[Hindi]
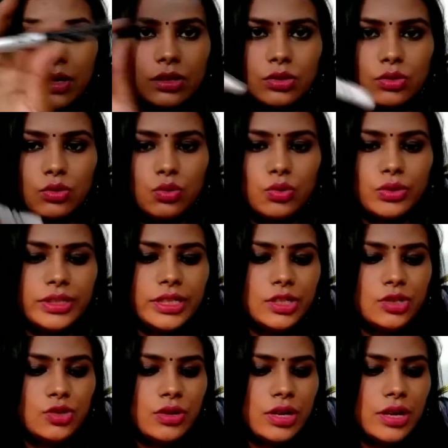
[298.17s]
तो ये
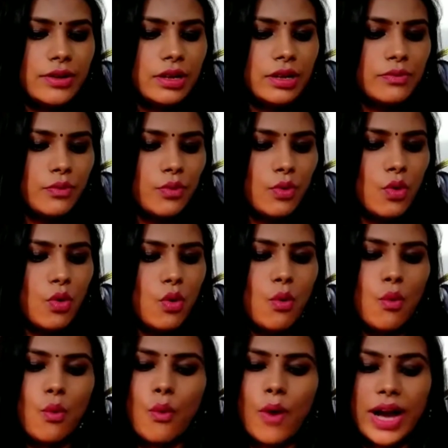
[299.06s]
जो है ना वो
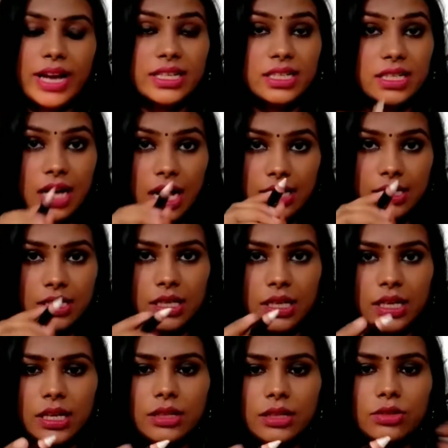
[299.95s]
व्हाइट
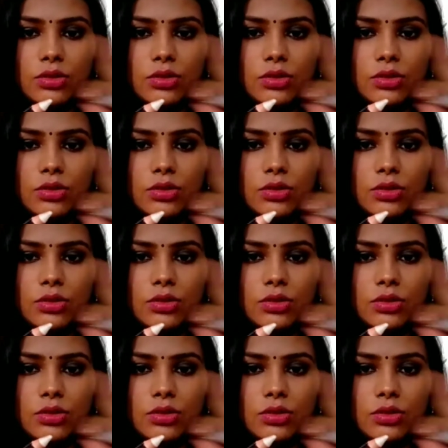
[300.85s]
काजल है